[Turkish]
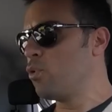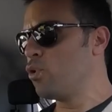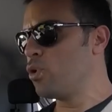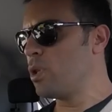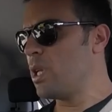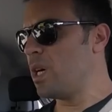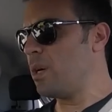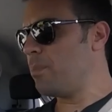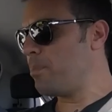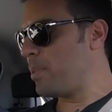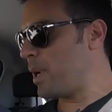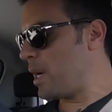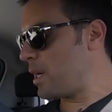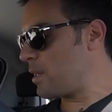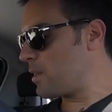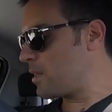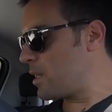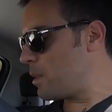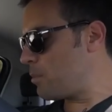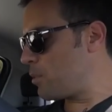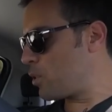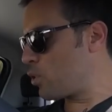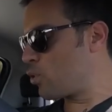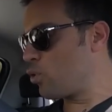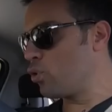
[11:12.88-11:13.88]
Bunda park
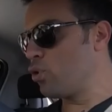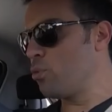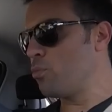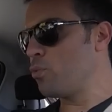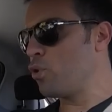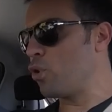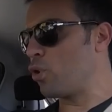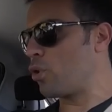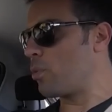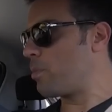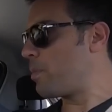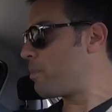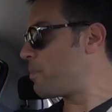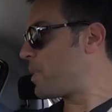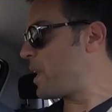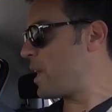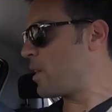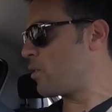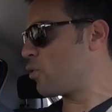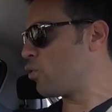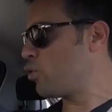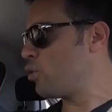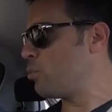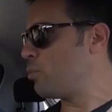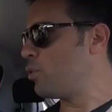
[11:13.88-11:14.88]
diye bir konum yok. P
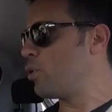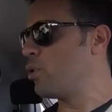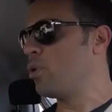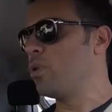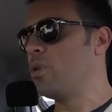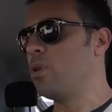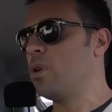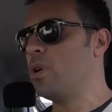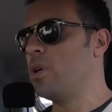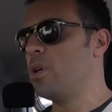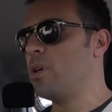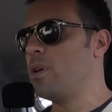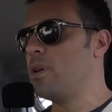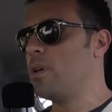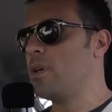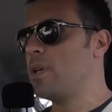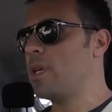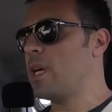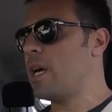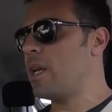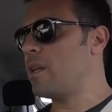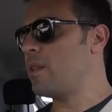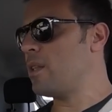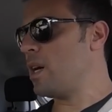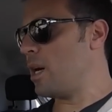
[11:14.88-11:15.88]
konumu.
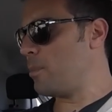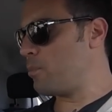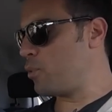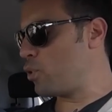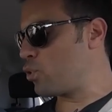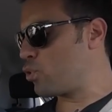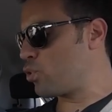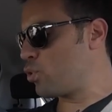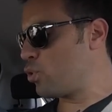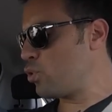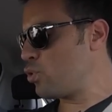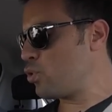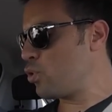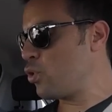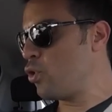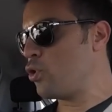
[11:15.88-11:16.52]
Yani ne yapıyorsunuz?